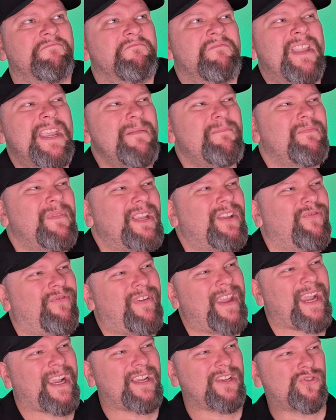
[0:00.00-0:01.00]
nehmt
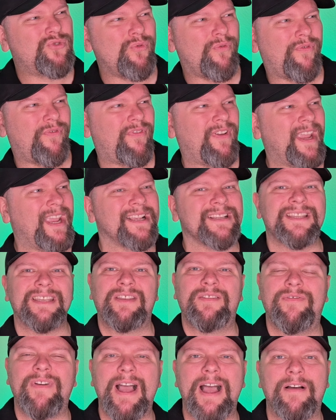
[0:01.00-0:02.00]
nicht wirklich so
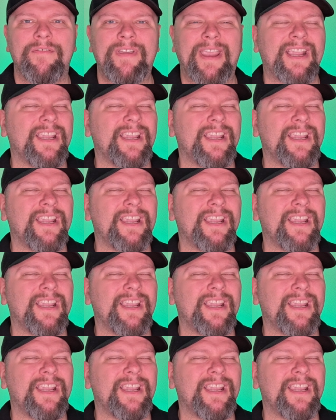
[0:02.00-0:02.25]
Pfirsich wahr.